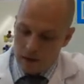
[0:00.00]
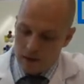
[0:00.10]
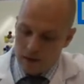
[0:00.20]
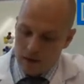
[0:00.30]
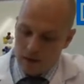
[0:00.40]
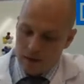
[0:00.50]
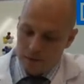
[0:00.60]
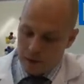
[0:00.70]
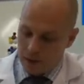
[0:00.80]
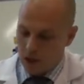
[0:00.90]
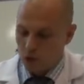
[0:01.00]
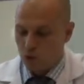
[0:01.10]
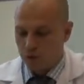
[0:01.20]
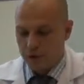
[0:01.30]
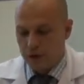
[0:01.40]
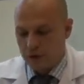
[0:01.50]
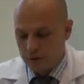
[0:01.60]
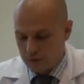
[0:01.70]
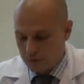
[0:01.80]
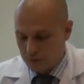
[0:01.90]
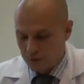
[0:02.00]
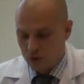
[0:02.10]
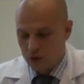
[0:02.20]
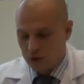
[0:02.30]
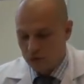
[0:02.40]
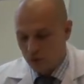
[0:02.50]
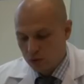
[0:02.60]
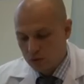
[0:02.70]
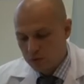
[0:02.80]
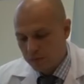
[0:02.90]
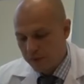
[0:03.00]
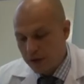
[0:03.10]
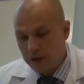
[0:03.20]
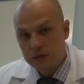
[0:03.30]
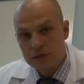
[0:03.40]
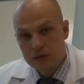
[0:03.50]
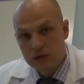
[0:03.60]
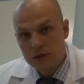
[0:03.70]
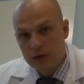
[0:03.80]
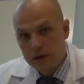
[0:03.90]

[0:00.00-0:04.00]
э, подготовке вот этой вот поверхности,